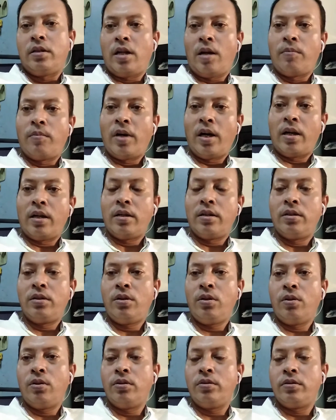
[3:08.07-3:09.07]
নাম্বার
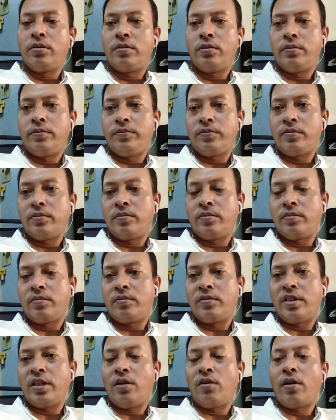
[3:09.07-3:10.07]
টু
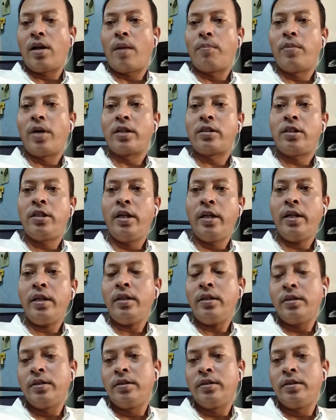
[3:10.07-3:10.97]
গেল নাম্বার থ্রি